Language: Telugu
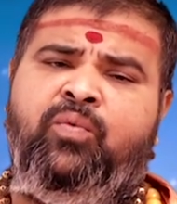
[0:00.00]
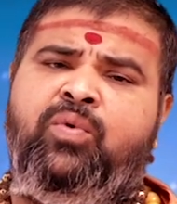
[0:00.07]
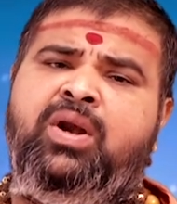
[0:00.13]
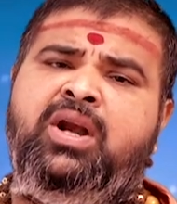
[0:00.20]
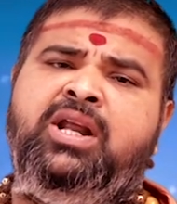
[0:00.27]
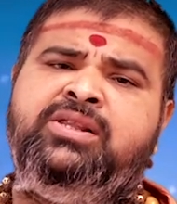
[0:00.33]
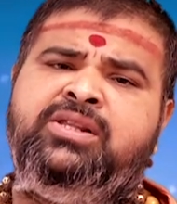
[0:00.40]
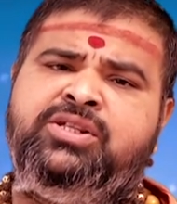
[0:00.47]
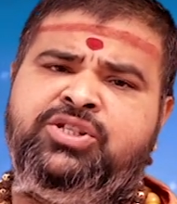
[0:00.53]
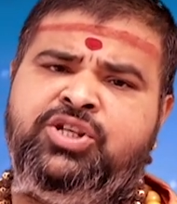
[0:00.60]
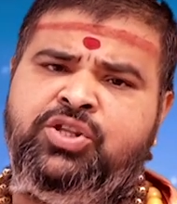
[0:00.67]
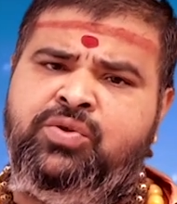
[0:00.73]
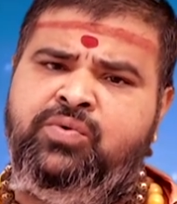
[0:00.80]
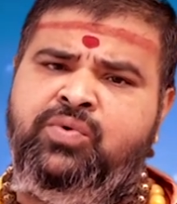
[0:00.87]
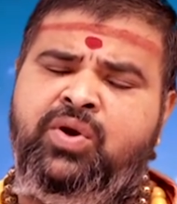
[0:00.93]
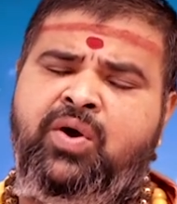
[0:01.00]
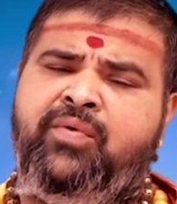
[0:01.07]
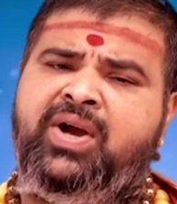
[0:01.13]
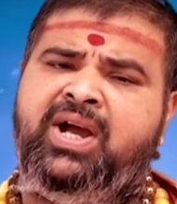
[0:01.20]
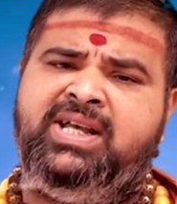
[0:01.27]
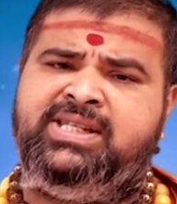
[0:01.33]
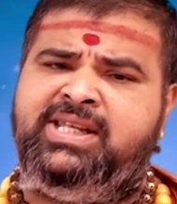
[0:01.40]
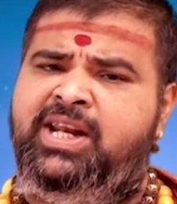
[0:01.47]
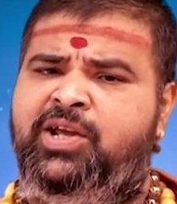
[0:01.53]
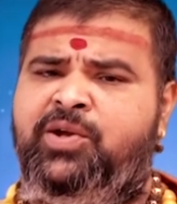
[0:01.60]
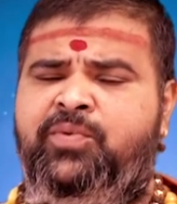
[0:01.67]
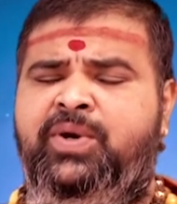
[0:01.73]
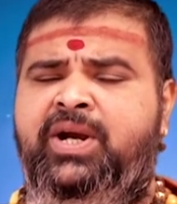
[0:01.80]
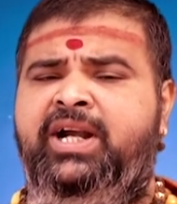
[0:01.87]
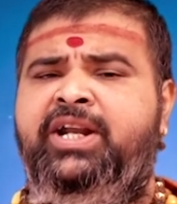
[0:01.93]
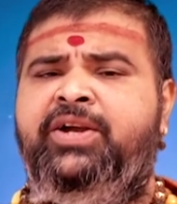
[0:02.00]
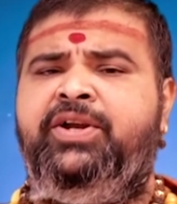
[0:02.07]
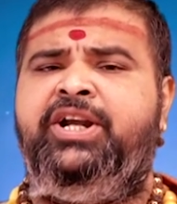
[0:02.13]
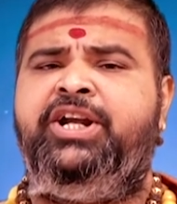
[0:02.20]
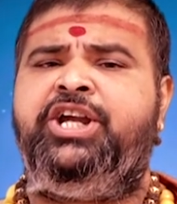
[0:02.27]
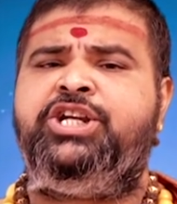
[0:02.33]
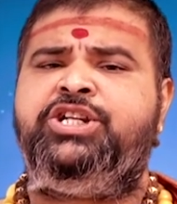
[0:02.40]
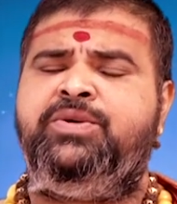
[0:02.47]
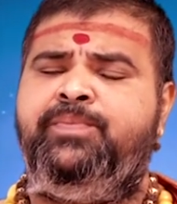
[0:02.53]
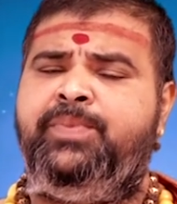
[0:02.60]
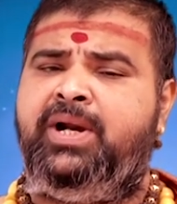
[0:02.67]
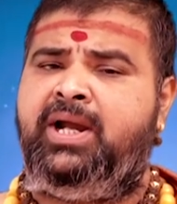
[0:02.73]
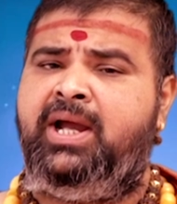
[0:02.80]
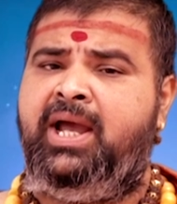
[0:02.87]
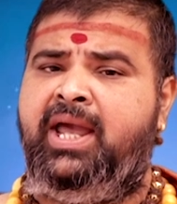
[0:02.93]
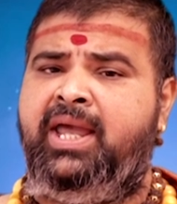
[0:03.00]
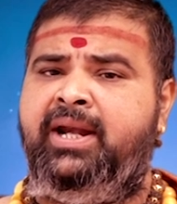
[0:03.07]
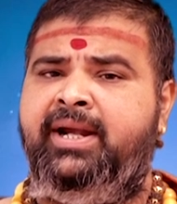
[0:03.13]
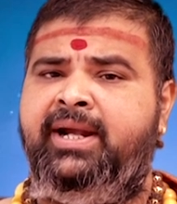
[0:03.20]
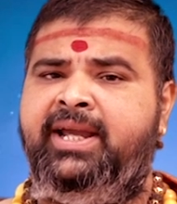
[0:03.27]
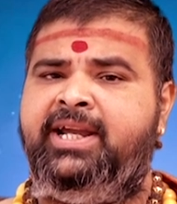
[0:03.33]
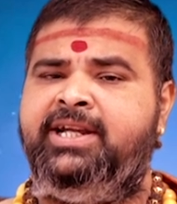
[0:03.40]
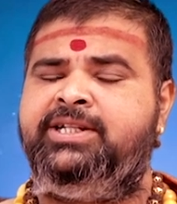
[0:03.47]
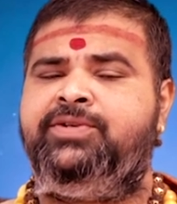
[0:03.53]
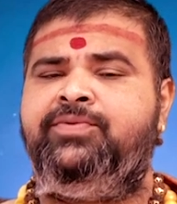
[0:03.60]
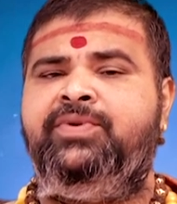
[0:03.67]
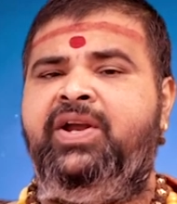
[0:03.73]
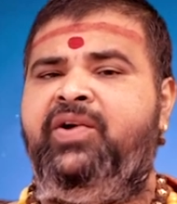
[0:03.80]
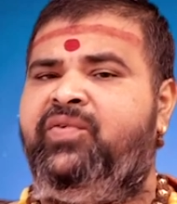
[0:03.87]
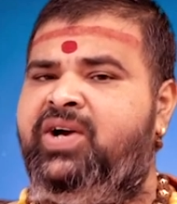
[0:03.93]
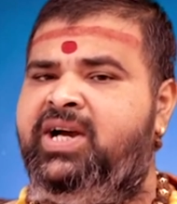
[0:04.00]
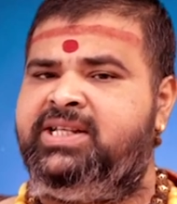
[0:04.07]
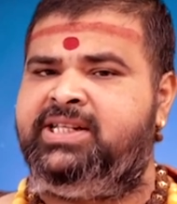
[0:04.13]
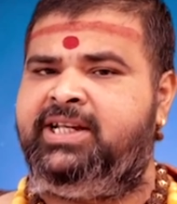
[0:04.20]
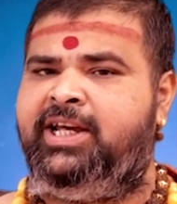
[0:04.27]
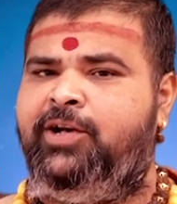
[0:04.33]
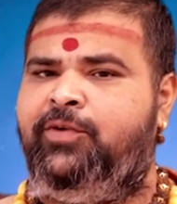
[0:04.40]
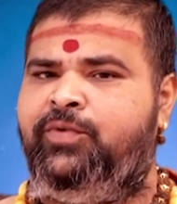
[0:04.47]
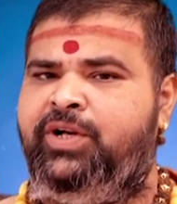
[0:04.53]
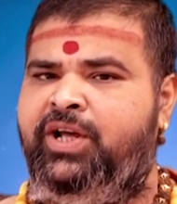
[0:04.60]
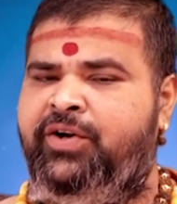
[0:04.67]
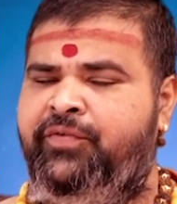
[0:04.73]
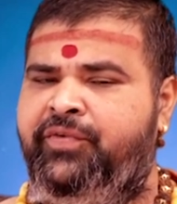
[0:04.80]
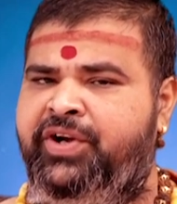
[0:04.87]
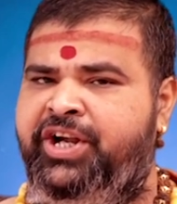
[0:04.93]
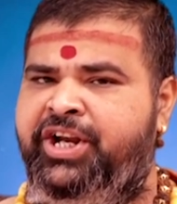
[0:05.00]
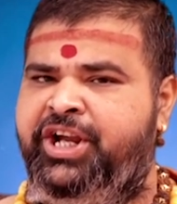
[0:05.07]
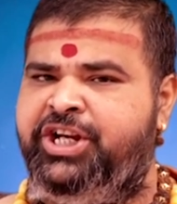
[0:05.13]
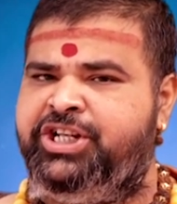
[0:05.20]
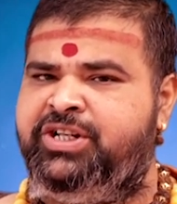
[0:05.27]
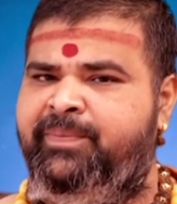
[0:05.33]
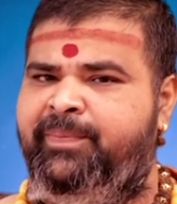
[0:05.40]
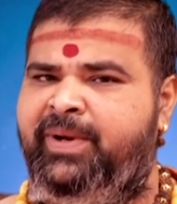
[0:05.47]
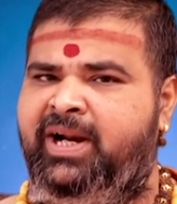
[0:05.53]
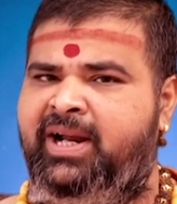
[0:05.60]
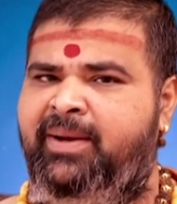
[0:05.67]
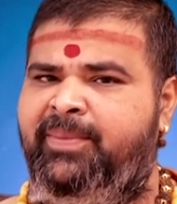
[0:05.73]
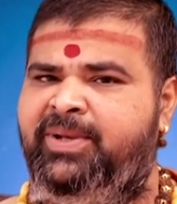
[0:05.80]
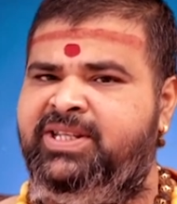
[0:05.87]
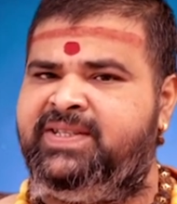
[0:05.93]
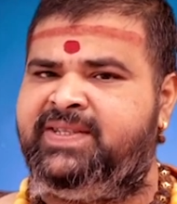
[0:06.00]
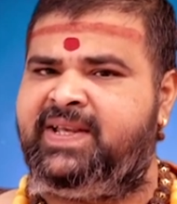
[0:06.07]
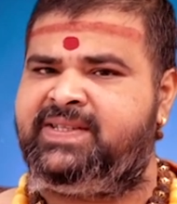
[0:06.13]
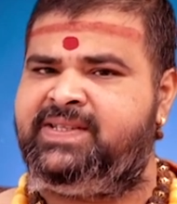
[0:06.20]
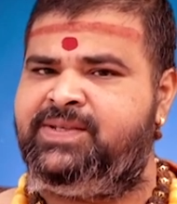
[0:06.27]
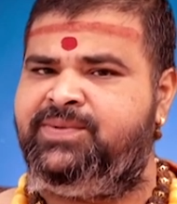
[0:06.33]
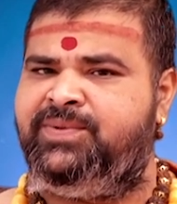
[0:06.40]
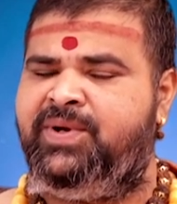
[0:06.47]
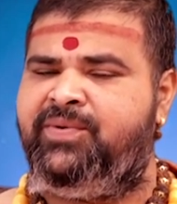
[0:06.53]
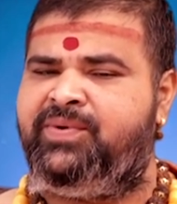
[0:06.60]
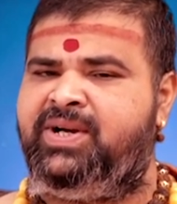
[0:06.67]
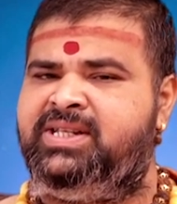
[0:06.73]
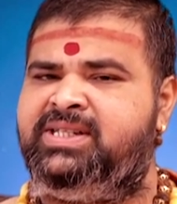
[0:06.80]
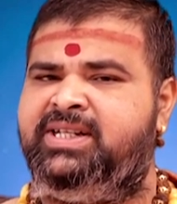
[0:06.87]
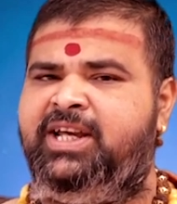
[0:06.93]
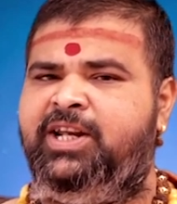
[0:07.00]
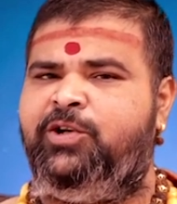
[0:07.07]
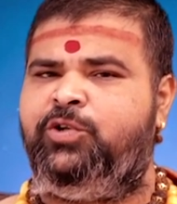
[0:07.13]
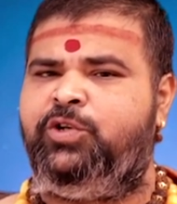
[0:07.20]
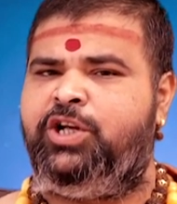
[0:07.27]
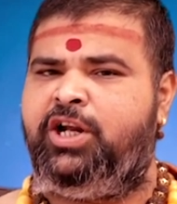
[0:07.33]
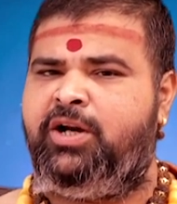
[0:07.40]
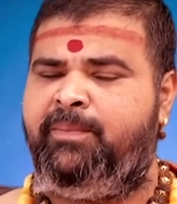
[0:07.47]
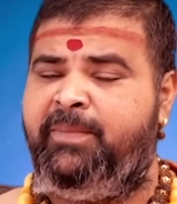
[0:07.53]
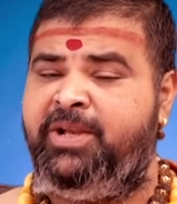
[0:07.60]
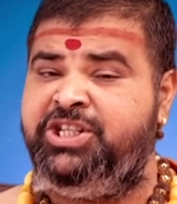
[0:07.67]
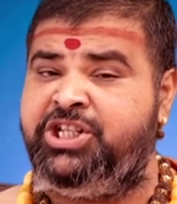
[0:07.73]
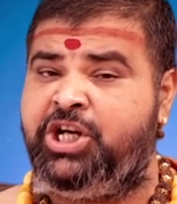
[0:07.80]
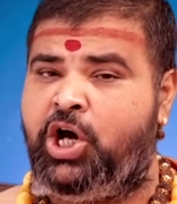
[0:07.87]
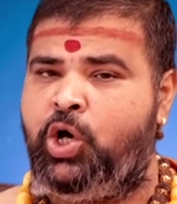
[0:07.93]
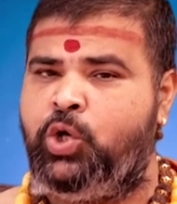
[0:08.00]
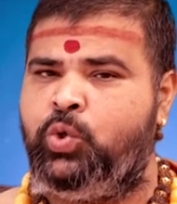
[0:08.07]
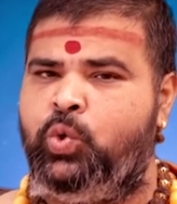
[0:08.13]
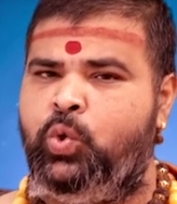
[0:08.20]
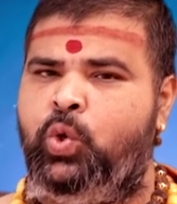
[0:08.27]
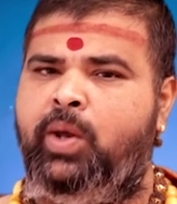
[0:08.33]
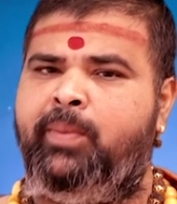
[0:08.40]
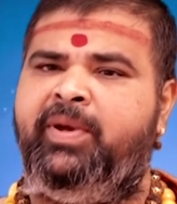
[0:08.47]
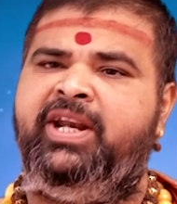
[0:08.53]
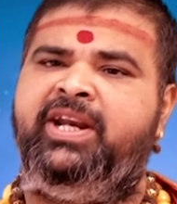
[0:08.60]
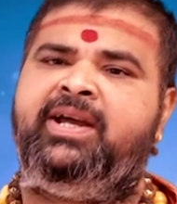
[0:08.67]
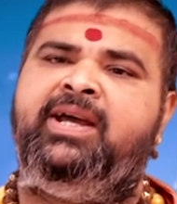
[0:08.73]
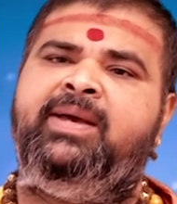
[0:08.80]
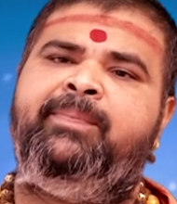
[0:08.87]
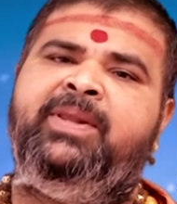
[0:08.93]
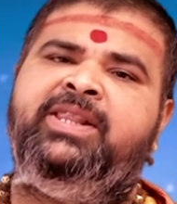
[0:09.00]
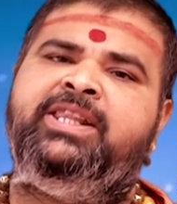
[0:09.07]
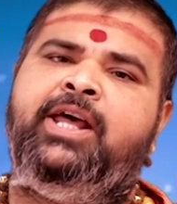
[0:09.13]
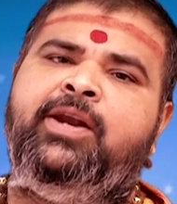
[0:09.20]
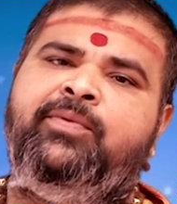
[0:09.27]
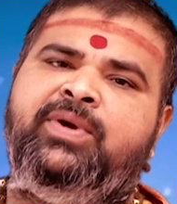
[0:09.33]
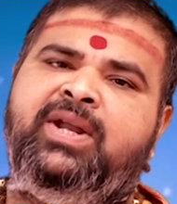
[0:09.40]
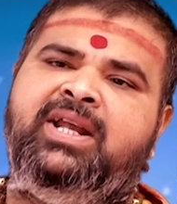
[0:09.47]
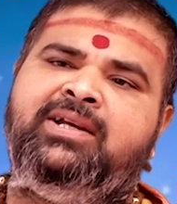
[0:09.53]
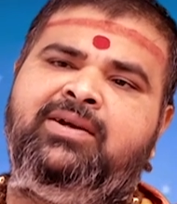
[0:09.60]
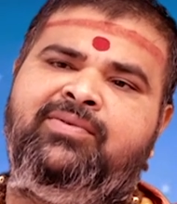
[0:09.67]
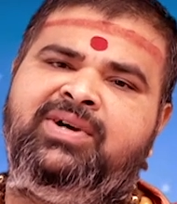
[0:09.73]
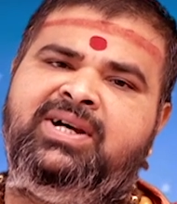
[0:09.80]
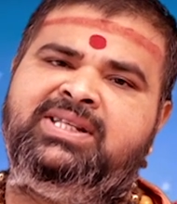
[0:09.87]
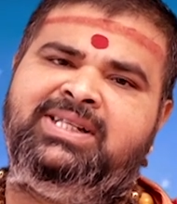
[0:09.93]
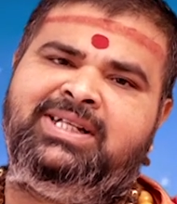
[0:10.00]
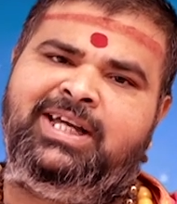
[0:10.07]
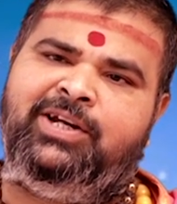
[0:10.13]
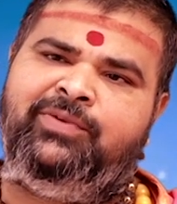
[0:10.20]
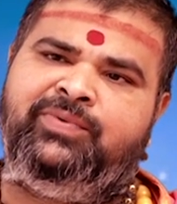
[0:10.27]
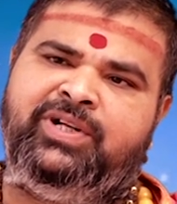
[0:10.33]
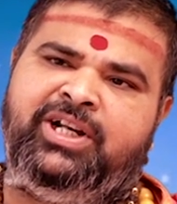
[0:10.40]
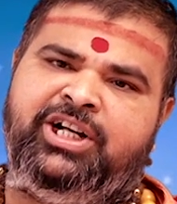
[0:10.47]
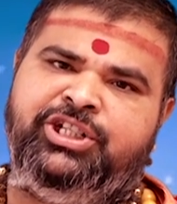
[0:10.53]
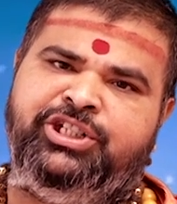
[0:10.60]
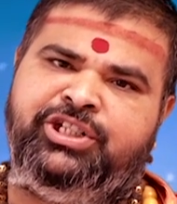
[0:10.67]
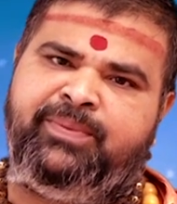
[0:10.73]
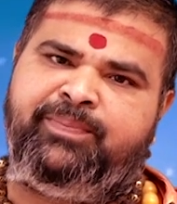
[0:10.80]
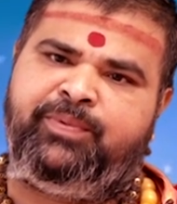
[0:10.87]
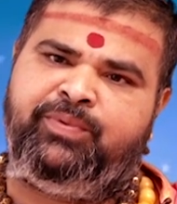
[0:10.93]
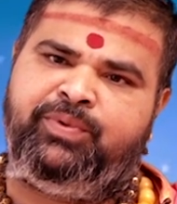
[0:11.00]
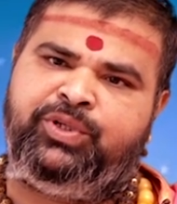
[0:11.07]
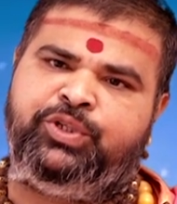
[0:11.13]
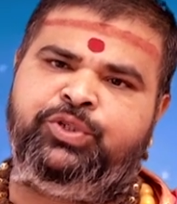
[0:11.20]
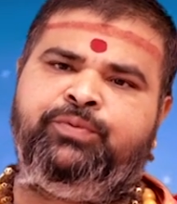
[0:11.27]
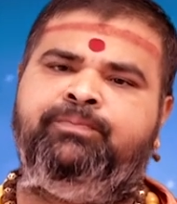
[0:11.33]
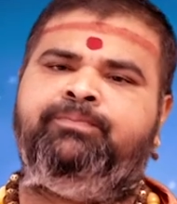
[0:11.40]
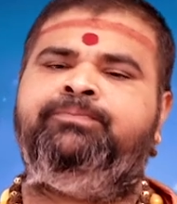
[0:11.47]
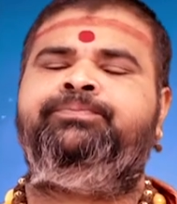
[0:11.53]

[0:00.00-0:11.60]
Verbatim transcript: ఉన్నత చదువుల అవకాశాలు ఎక్కువ ఉన్నాయి అంటే ఎడ్యుకేషన్ పరంగా హైయర్ ఎడ్యుకేషన్ ఉండే అవకాశం కలిగి ఉంటారు ఎడ్యుకేషన్ పరంగా మంచి సక్సెస్ ఉండే అవకాశం కలిగి ఉంటారు మంచి అనుకూలమైన ఫలితాలు ఉండడానికి అవకాశం కలిగి ఉంటారని చెప్పవచ్చు